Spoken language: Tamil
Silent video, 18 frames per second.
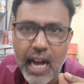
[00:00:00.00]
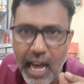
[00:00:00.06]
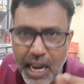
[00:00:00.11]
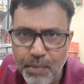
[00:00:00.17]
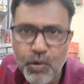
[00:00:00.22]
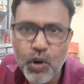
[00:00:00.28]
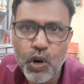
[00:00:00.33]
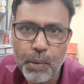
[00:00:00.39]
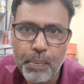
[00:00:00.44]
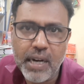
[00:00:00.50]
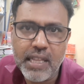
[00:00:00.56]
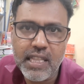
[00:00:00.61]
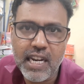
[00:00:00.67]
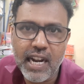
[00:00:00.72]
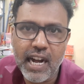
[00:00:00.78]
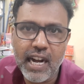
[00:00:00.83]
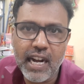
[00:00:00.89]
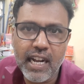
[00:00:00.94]

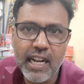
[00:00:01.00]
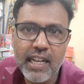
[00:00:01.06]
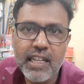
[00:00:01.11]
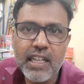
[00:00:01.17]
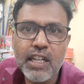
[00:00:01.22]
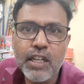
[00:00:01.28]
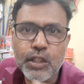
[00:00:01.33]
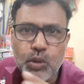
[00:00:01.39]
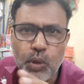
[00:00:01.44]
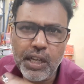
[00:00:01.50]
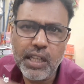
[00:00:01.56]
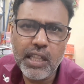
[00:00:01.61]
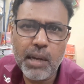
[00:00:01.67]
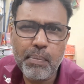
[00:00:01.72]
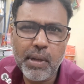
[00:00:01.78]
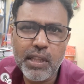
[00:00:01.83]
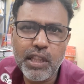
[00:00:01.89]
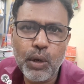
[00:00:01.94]
அறிமுகப்படுத்திருக்காங்க ஸோ இதை
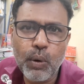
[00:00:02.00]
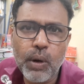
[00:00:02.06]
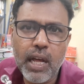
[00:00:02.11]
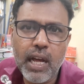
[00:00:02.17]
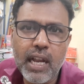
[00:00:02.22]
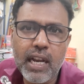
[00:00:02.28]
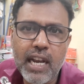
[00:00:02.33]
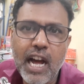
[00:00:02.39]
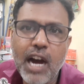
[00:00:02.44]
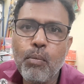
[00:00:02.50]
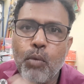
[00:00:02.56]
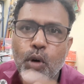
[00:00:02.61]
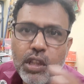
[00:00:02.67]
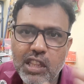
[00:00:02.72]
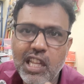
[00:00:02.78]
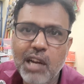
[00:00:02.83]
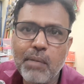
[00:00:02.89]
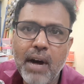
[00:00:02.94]
பத்தி கூட நான்
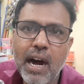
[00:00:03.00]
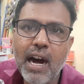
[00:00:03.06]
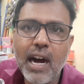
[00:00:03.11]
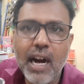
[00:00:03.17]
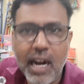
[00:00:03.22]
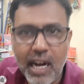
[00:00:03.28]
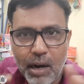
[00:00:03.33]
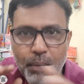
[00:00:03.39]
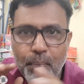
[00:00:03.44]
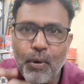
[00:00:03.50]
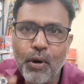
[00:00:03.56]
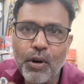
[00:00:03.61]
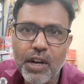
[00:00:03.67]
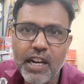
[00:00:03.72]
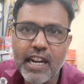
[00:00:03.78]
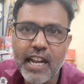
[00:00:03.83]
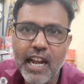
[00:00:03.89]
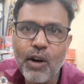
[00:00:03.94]
மொத்தமாக
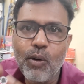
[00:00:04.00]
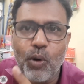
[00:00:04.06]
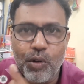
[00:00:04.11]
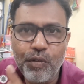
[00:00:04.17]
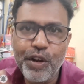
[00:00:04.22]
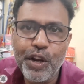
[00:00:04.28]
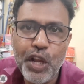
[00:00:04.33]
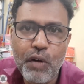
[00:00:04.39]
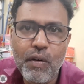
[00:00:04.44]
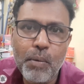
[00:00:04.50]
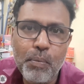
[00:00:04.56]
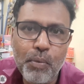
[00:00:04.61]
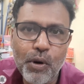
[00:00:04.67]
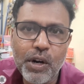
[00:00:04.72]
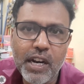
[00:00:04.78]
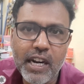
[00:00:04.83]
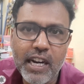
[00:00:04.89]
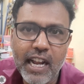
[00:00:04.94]
போட்டிருக்கேன் ஒரு வீடியோவாக
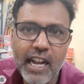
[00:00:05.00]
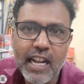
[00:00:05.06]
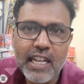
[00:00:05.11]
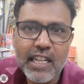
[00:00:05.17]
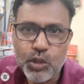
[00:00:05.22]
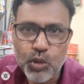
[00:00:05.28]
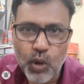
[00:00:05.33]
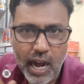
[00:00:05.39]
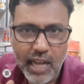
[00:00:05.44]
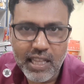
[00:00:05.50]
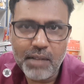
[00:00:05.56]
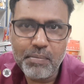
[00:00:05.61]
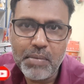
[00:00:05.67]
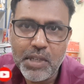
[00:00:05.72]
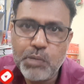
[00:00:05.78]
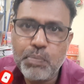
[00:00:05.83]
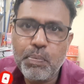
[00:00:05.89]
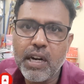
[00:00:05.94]
போட்டிருக்கேன் ஸோ அதை
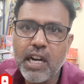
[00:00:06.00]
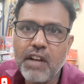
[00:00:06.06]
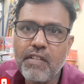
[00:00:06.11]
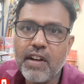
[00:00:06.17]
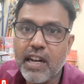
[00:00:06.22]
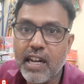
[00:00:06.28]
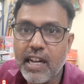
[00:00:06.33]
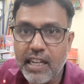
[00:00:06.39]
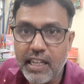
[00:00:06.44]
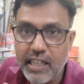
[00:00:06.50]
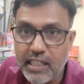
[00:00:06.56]
மிஸ் பண்ணவங்க